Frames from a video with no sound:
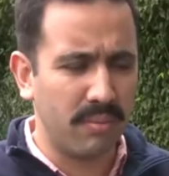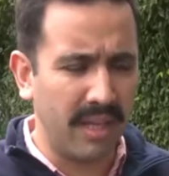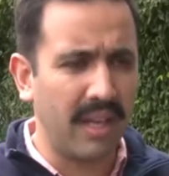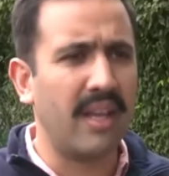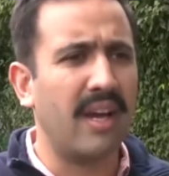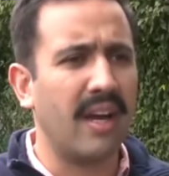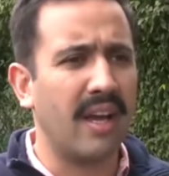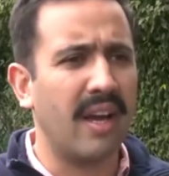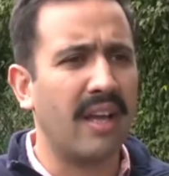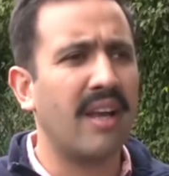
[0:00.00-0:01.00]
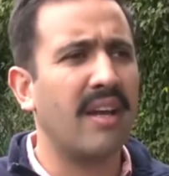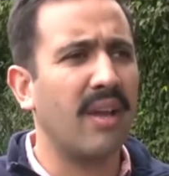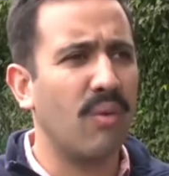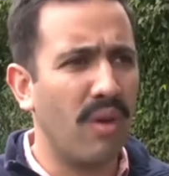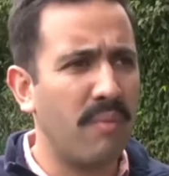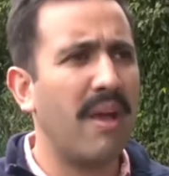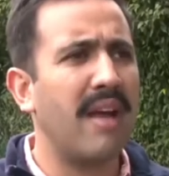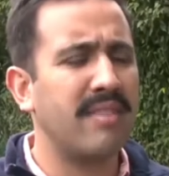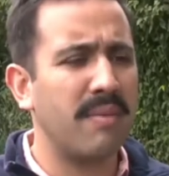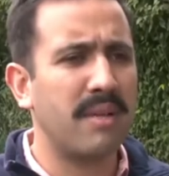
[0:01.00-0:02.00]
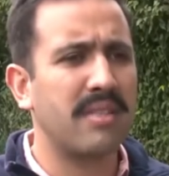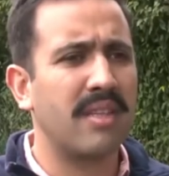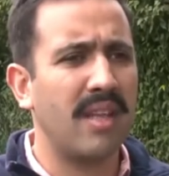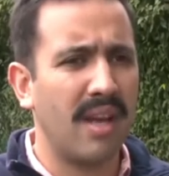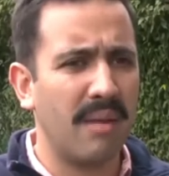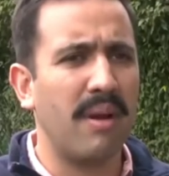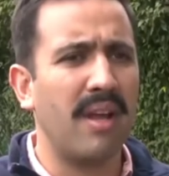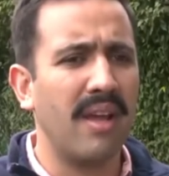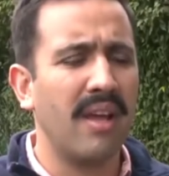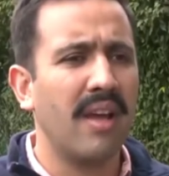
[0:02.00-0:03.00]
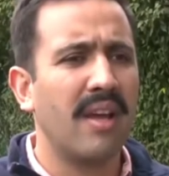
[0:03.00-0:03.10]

तब्दील किया गया है ताकि कोई भी ऐसी परिस्थिति ना बने